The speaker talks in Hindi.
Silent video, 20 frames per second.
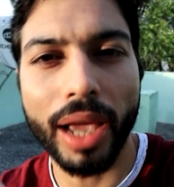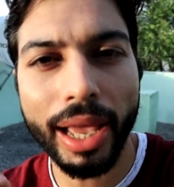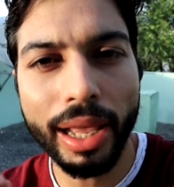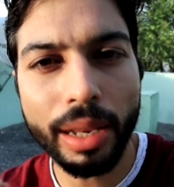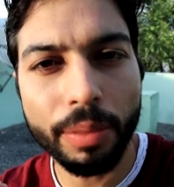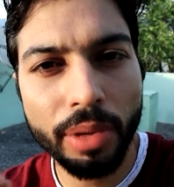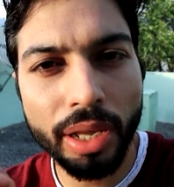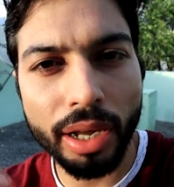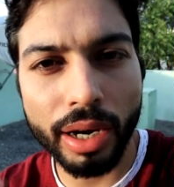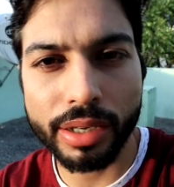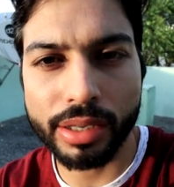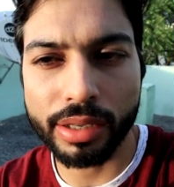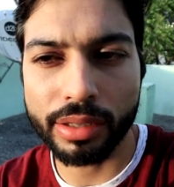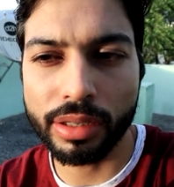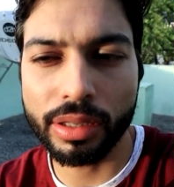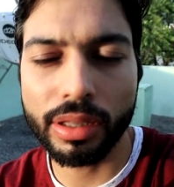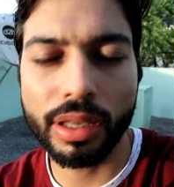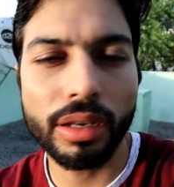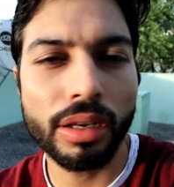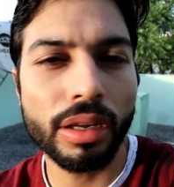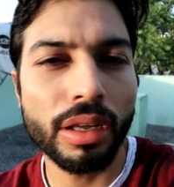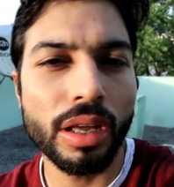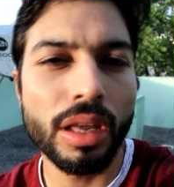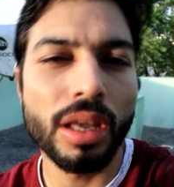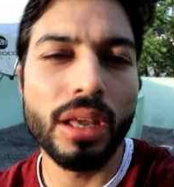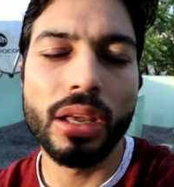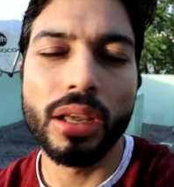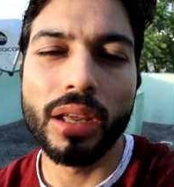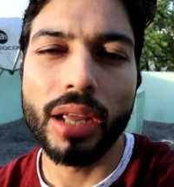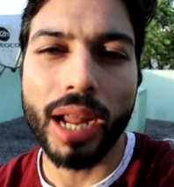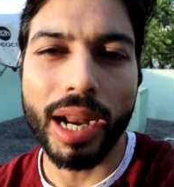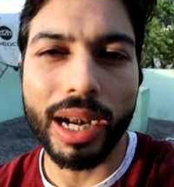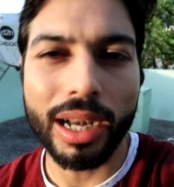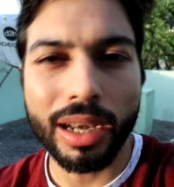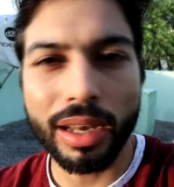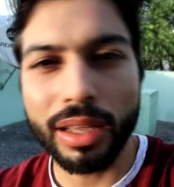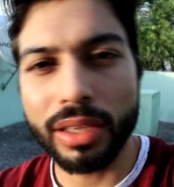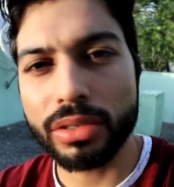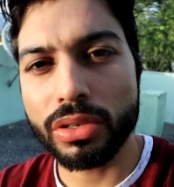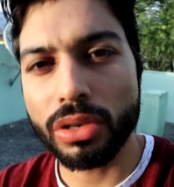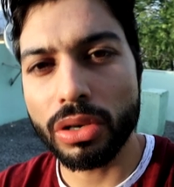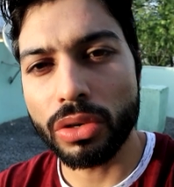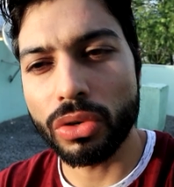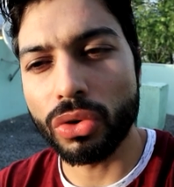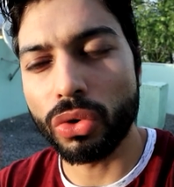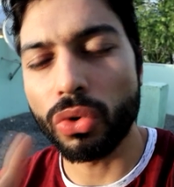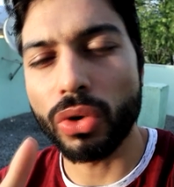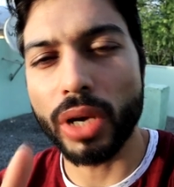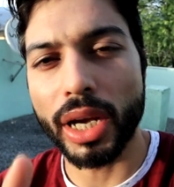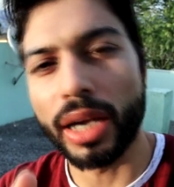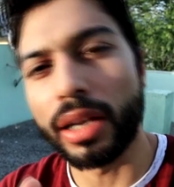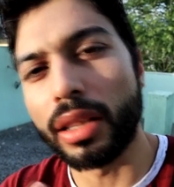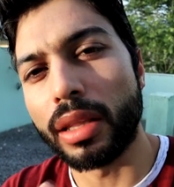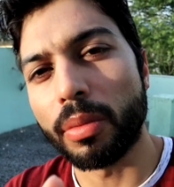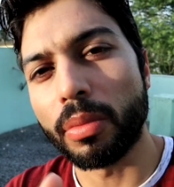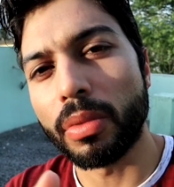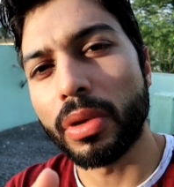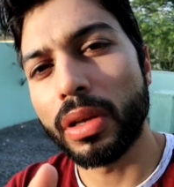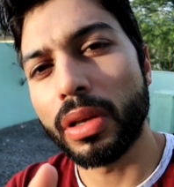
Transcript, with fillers: हेल्प नहीं कर सकते देन एटलीस्ट डोंट हेट देम